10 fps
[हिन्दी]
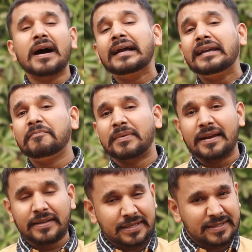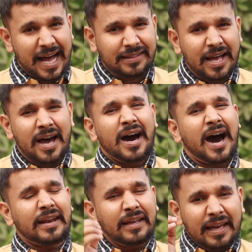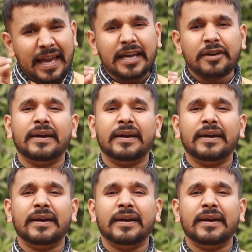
मार्केटिंग प्लान के साथ हर एक